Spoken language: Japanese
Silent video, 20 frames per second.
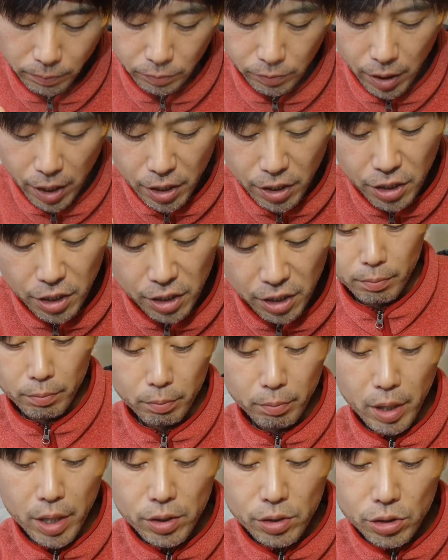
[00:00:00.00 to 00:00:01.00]
ネギ
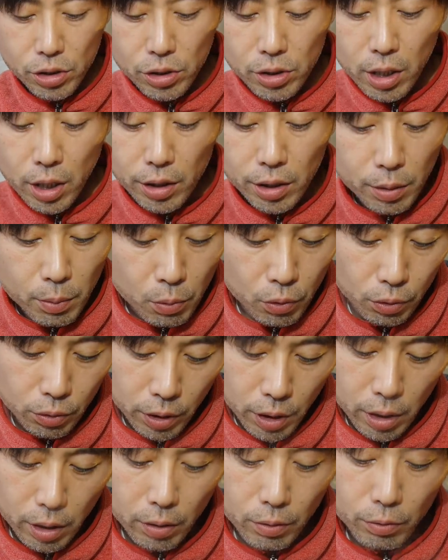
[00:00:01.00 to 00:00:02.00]
麺自体にも
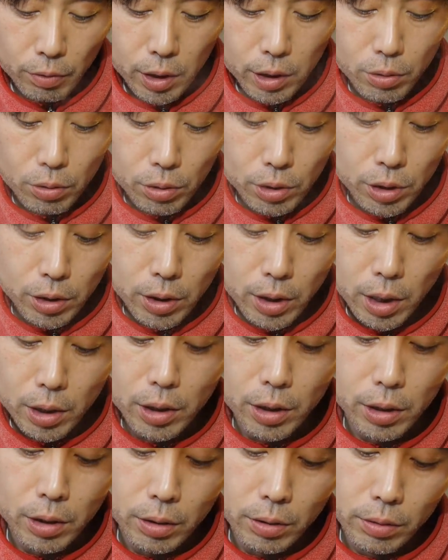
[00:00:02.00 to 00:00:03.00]
ね割としっか
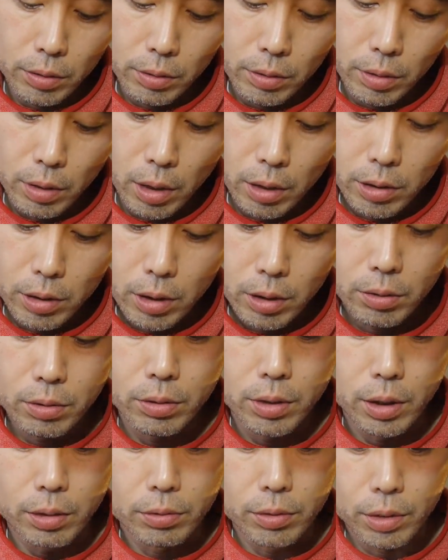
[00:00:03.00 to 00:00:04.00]
り味が
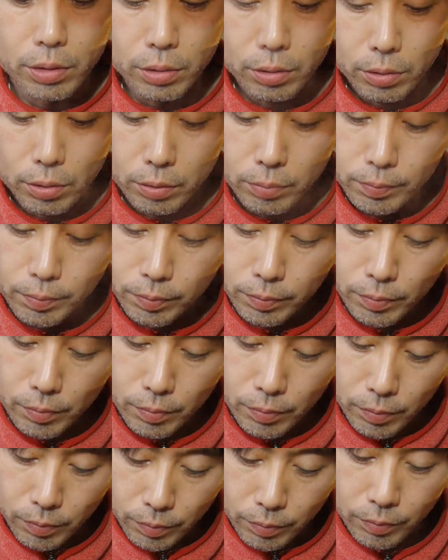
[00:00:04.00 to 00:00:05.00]
ついてるんですよ、
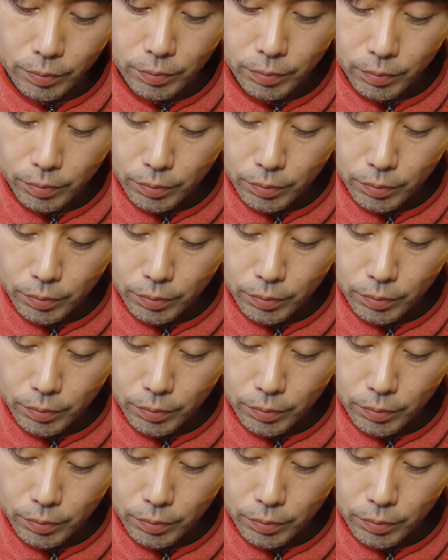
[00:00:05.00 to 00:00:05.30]
うん、